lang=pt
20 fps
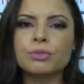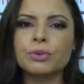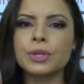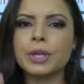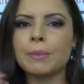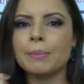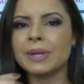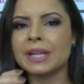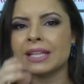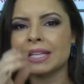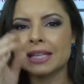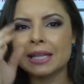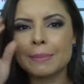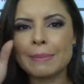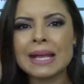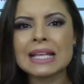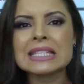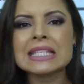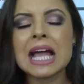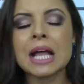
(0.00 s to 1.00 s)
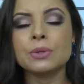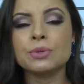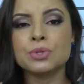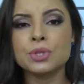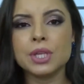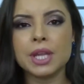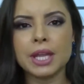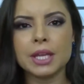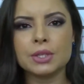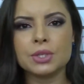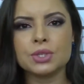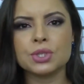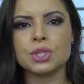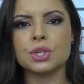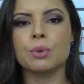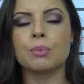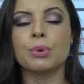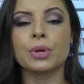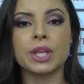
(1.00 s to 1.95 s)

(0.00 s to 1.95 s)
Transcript: fui aprendendo a passar direitinho,